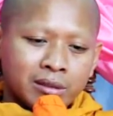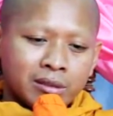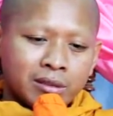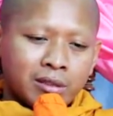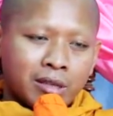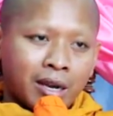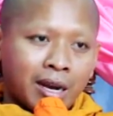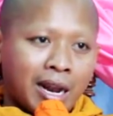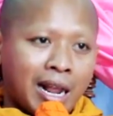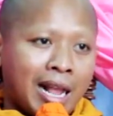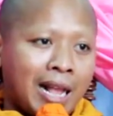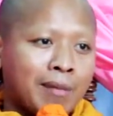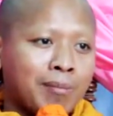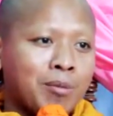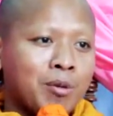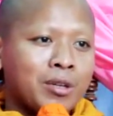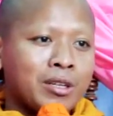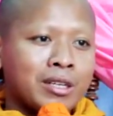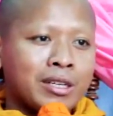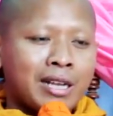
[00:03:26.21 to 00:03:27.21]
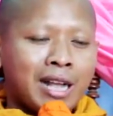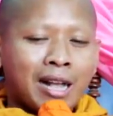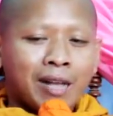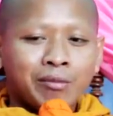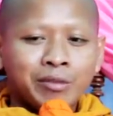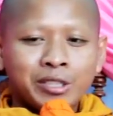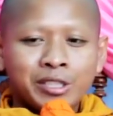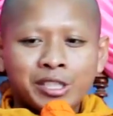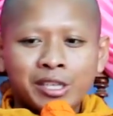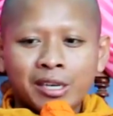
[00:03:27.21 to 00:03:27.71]
sờ lá bút để cạ
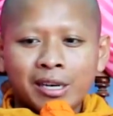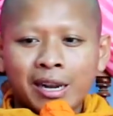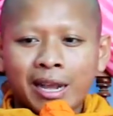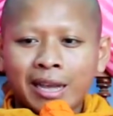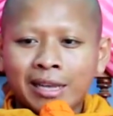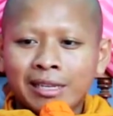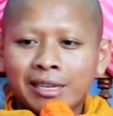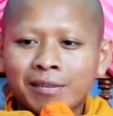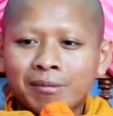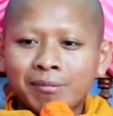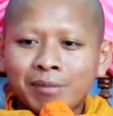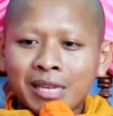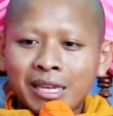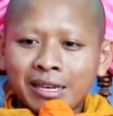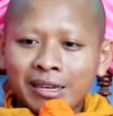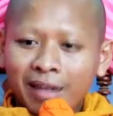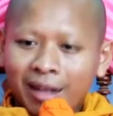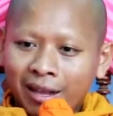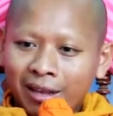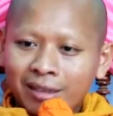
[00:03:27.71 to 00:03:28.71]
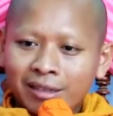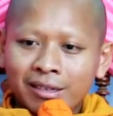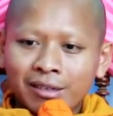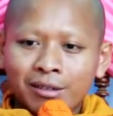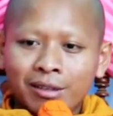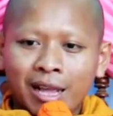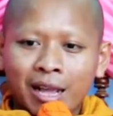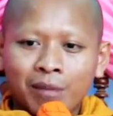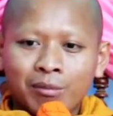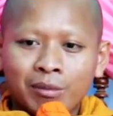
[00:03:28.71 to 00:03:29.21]
bút chê lai để miên hay để
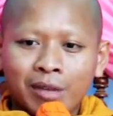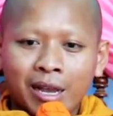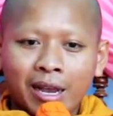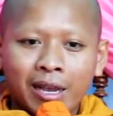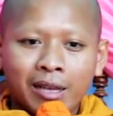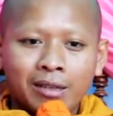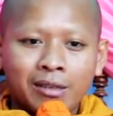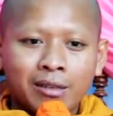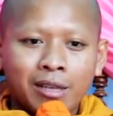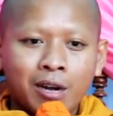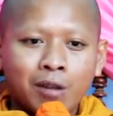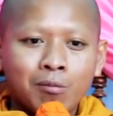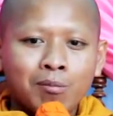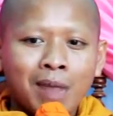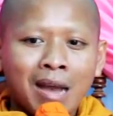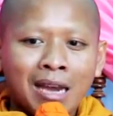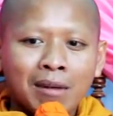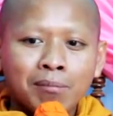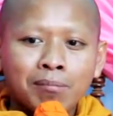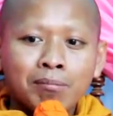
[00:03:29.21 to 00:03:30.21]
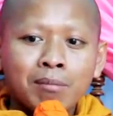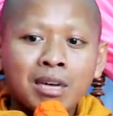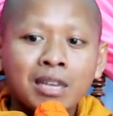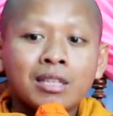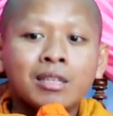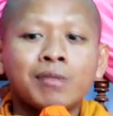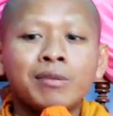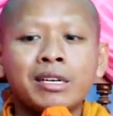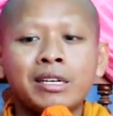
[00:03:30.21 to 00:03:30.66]
tam khai trâu ban bất